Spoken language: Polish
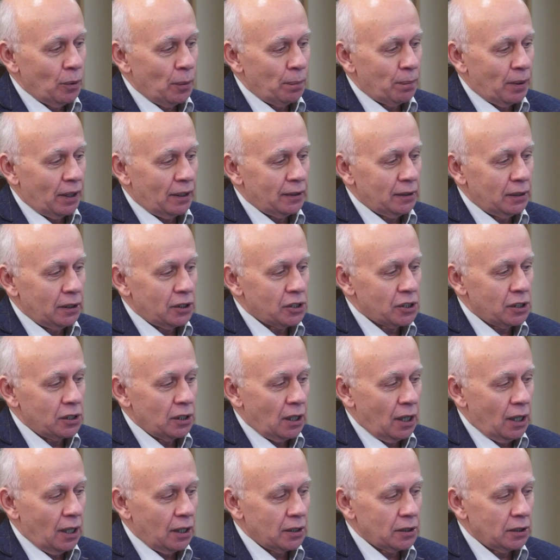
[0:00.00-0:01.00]
bo
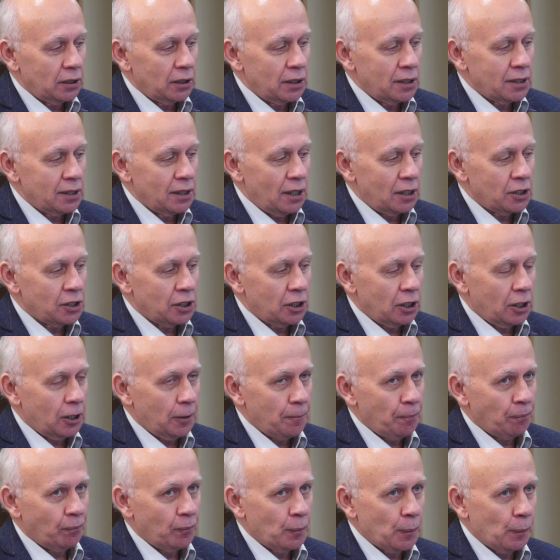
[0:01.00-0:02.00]
praktycznie każdy z
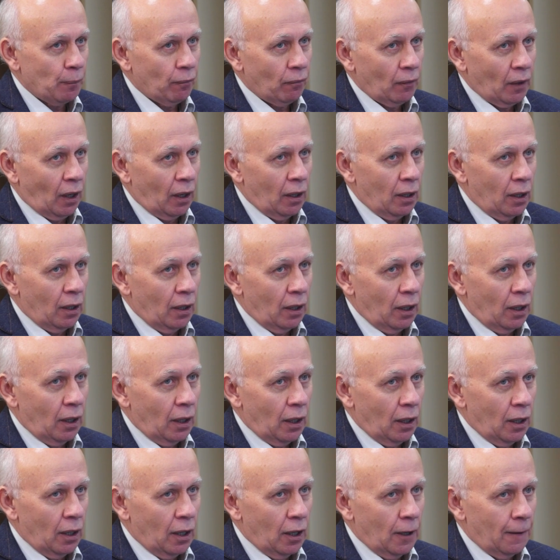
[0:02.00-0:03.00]
naszych mm, e,
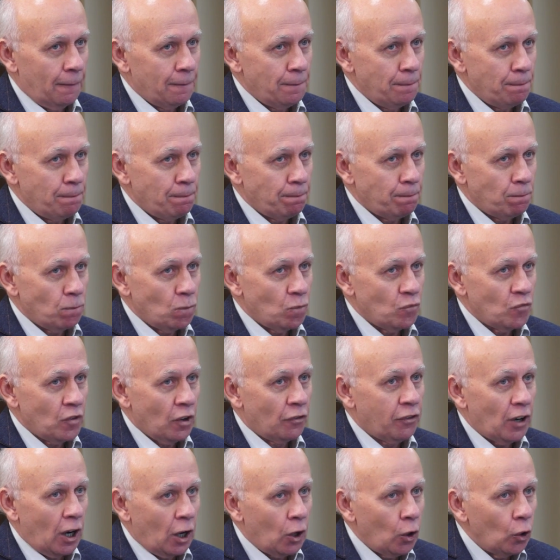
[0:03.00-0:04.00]
e,
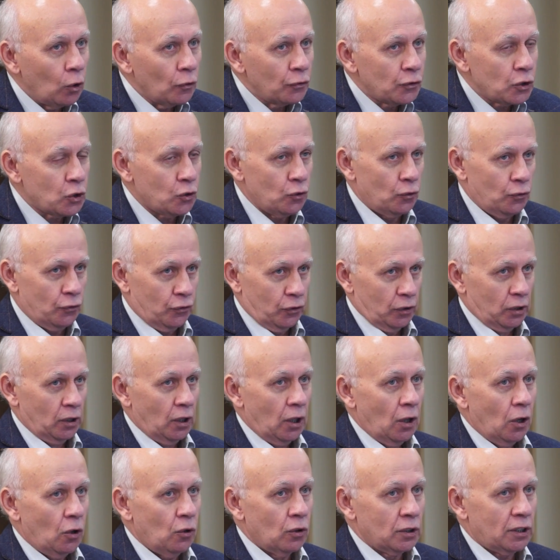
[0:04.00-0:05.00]
fachowców
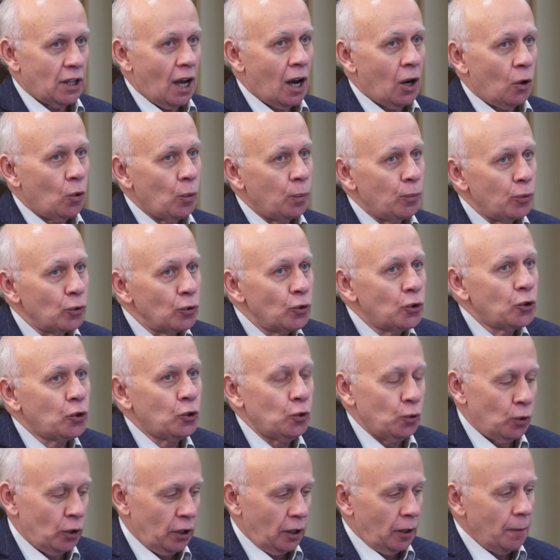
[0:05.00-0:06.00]
od
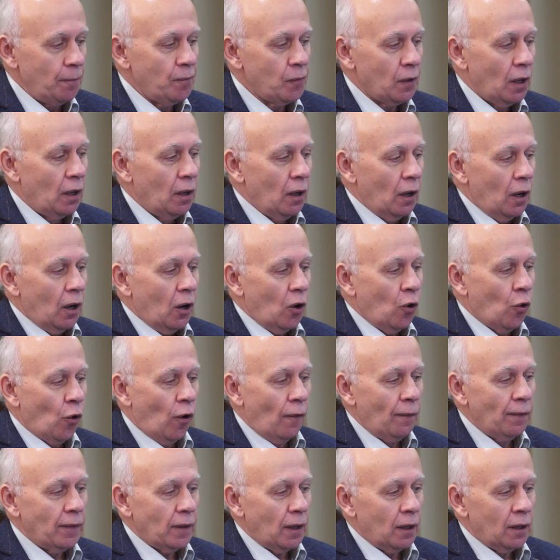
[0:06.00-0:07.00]
akupunktury,
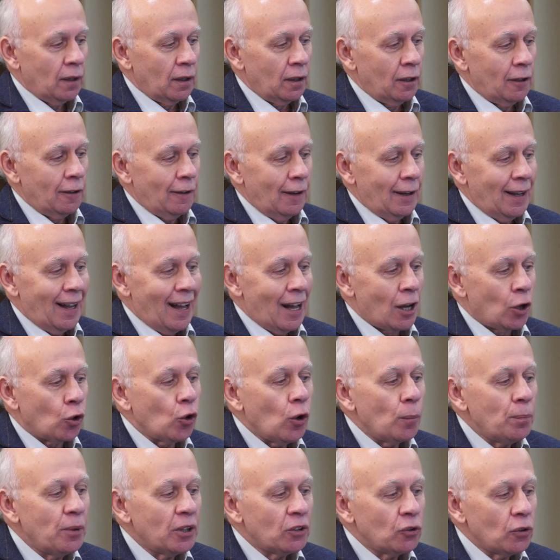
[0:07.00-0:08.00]
on e,
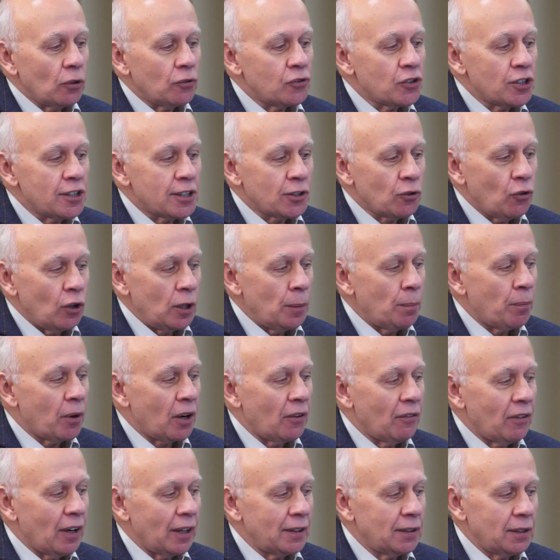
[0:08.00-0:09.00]
robi to wszystko i
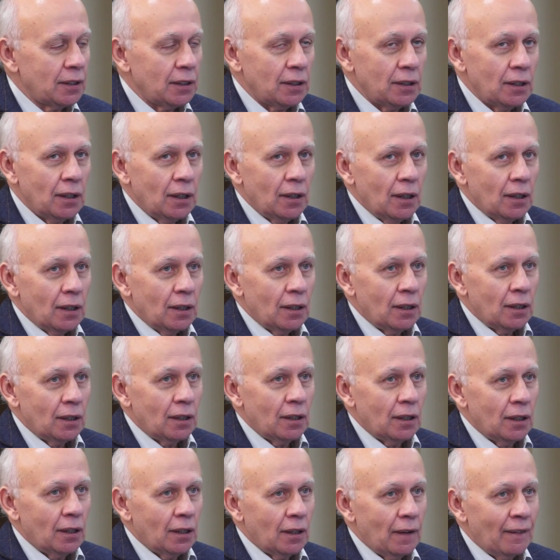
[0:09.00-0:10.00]
prowadzi
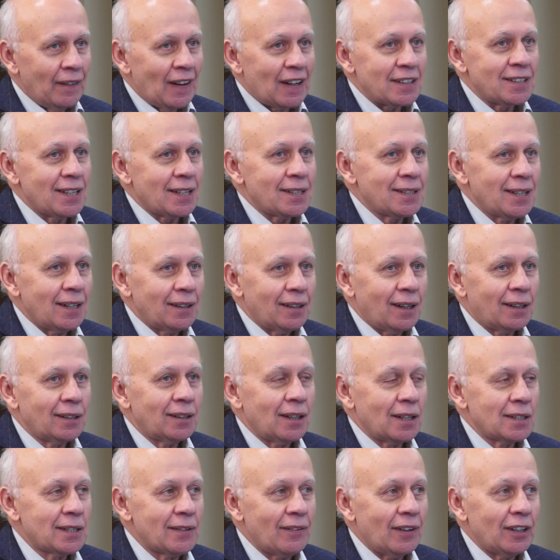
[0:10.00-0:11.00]
na zasadach
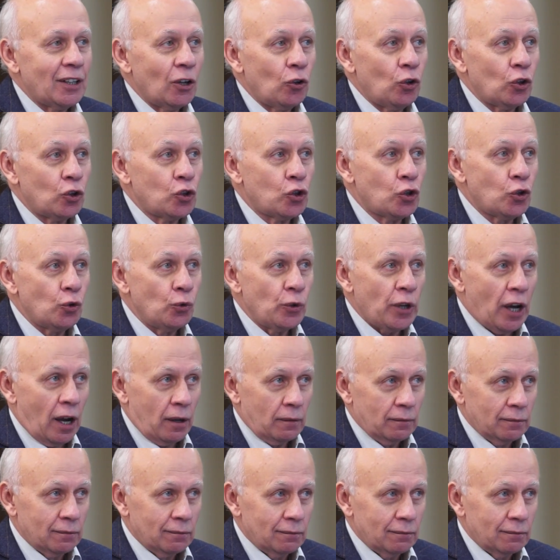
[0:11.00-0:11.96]
tak zwanego czuja.